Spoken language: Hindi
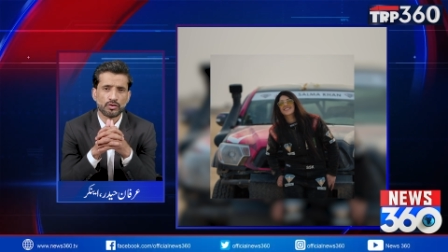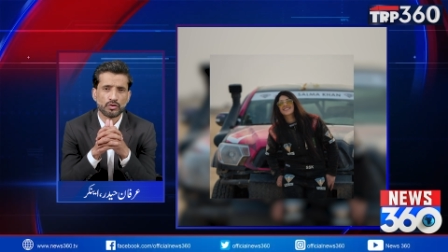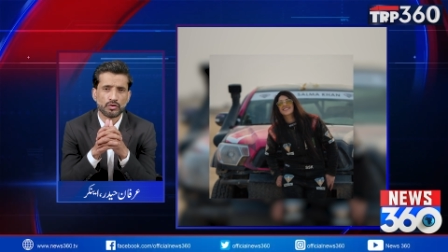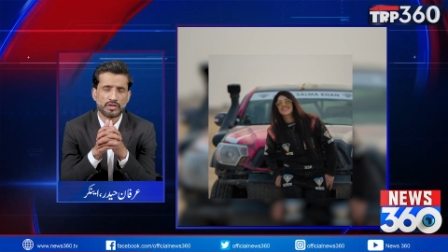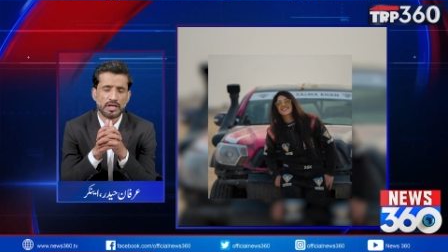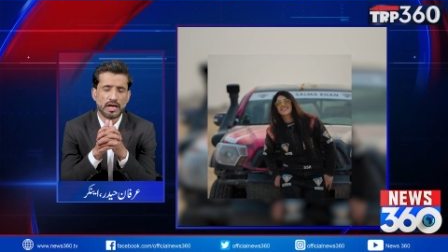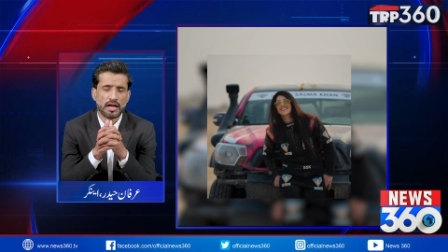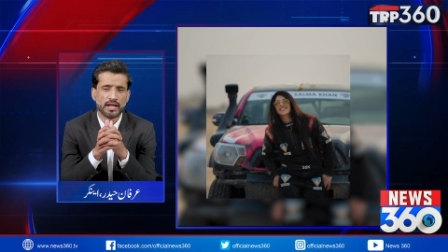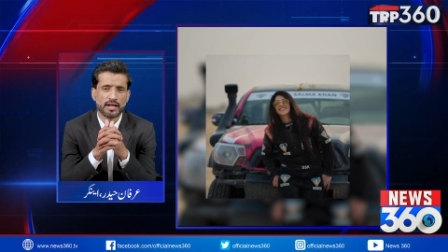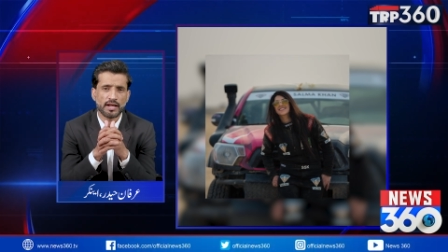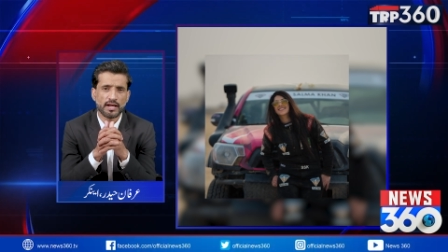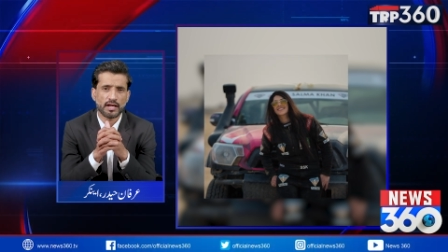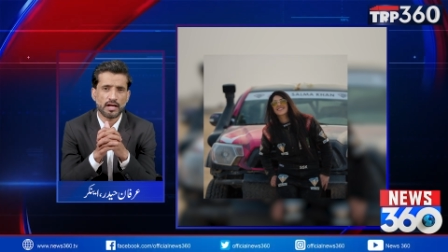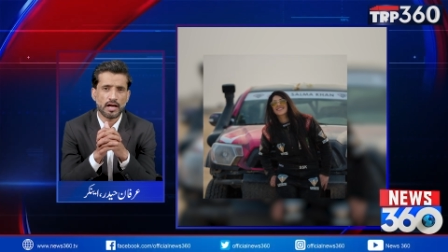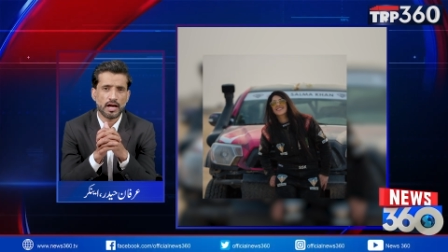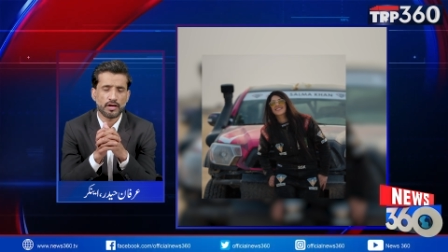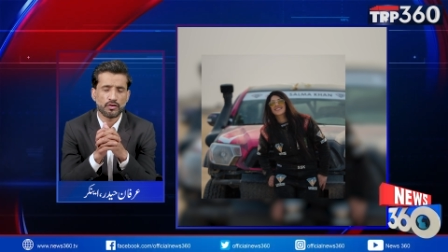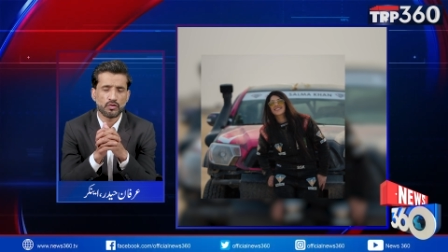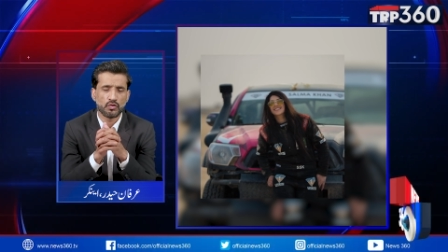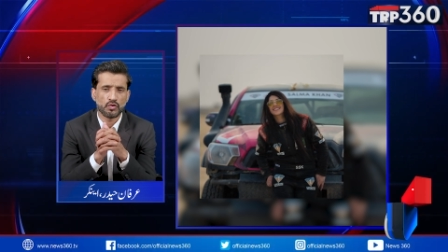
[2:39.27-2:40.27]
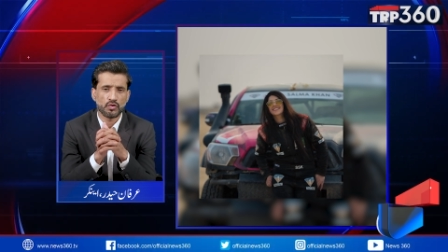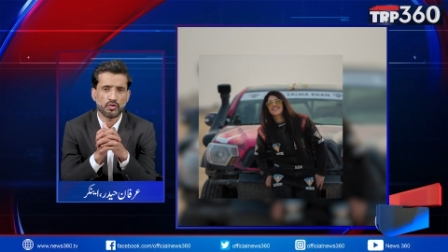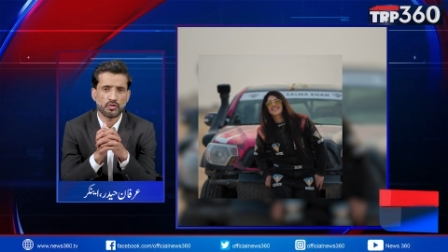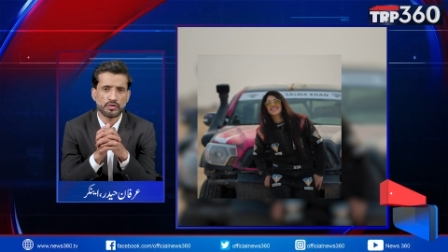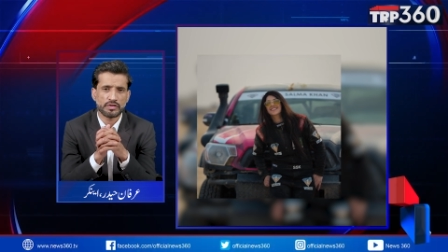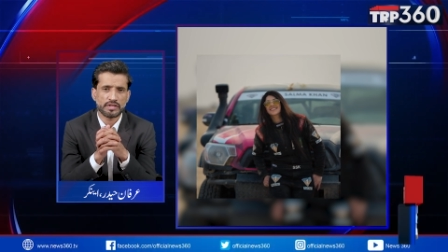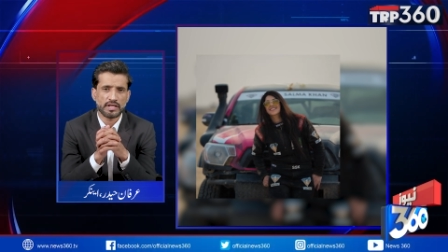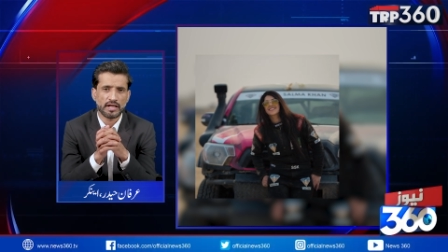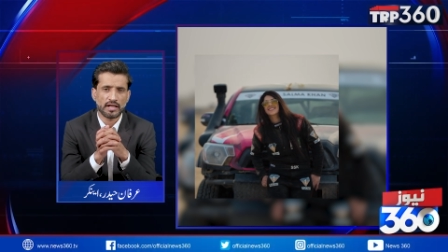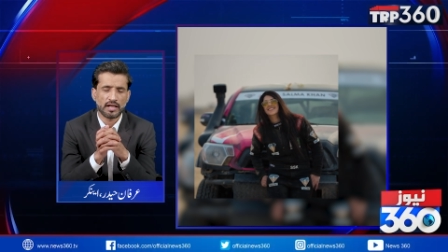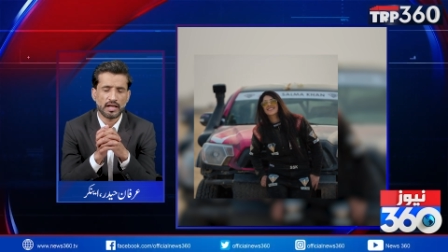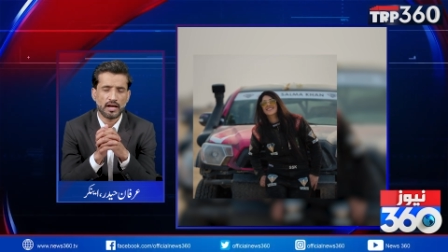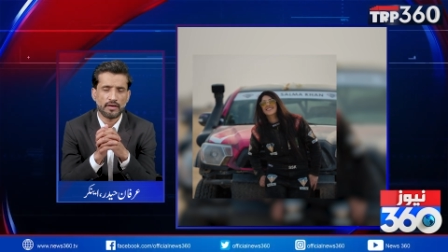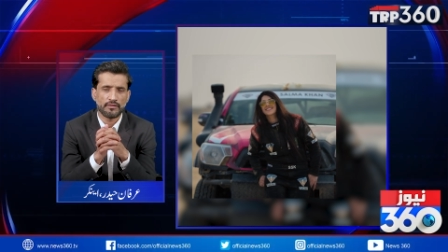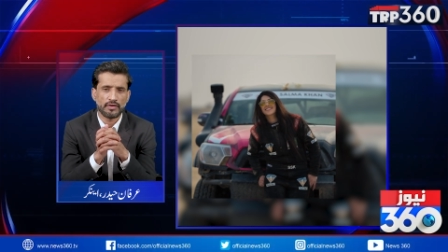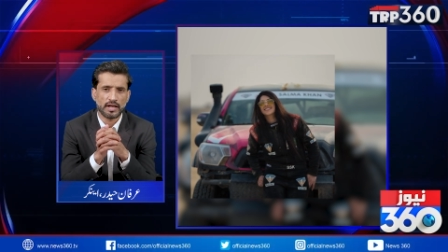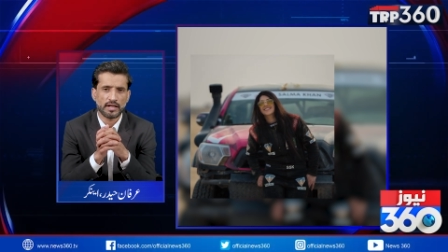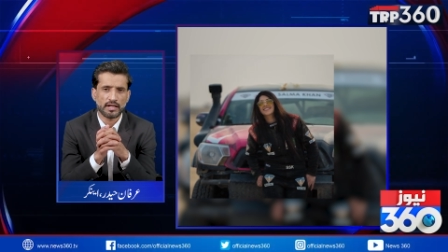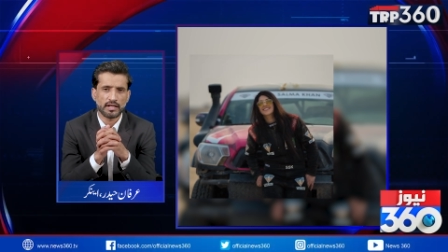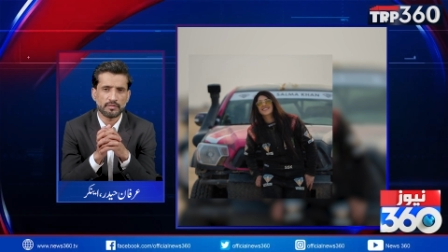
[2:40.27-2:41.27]
तो ज़ाहिर है कानून उसके
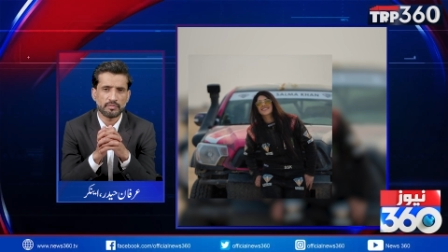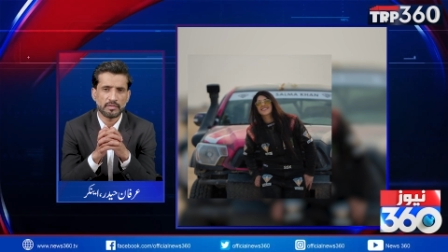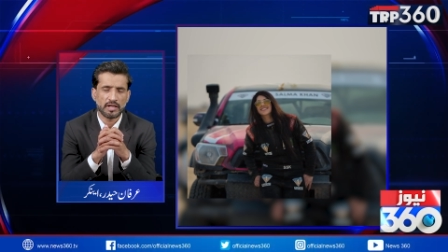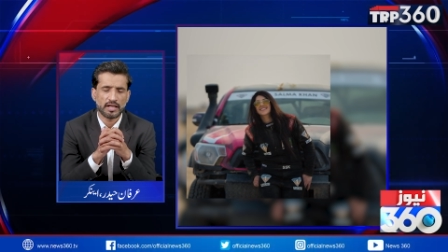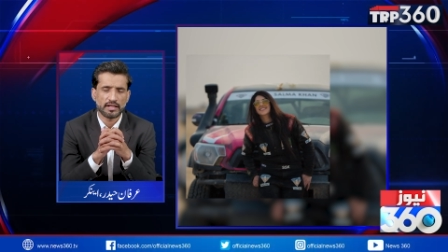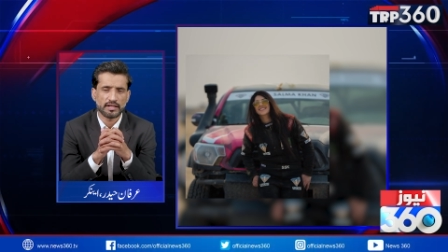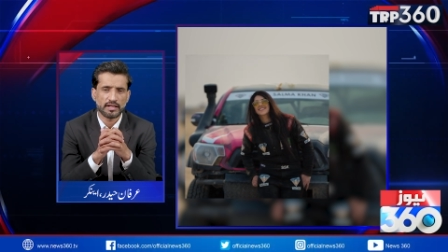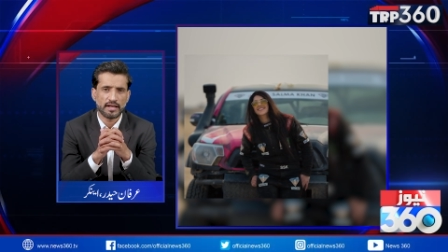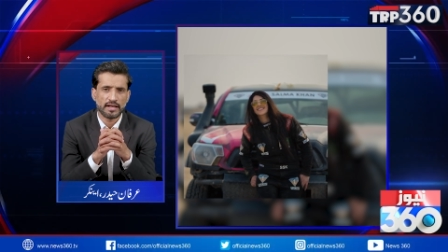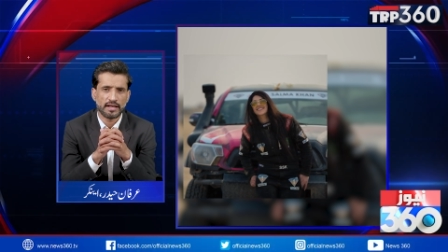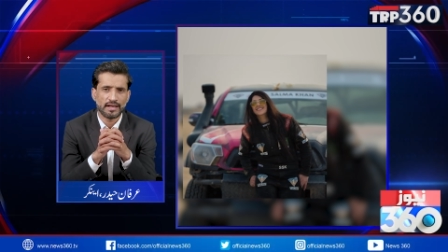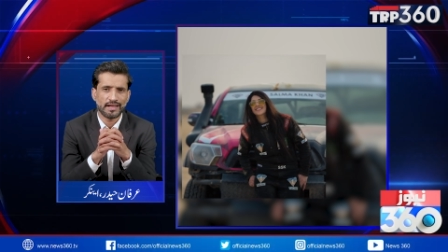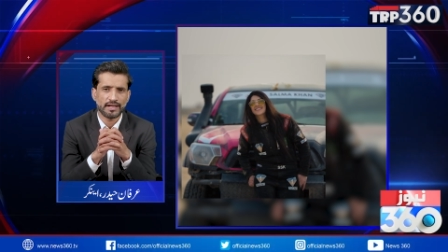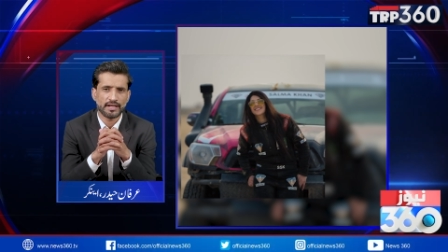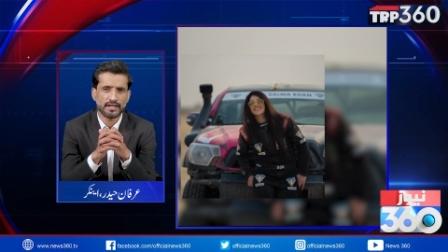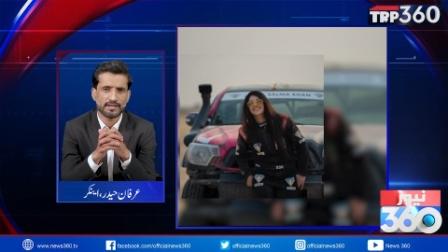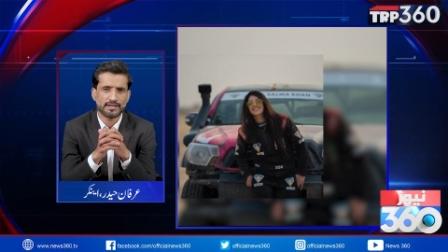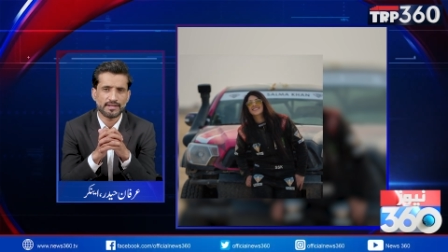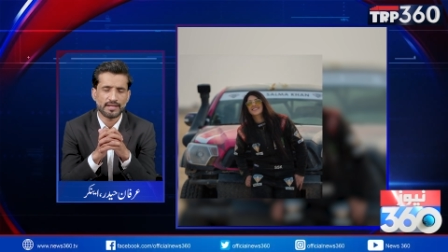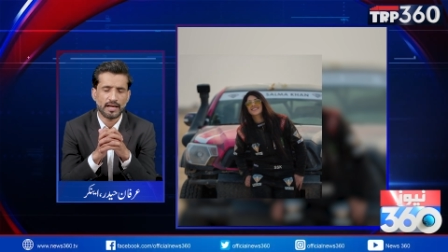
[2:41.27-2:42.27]
ख़िलाफ़ हरकत में आता है लेकिन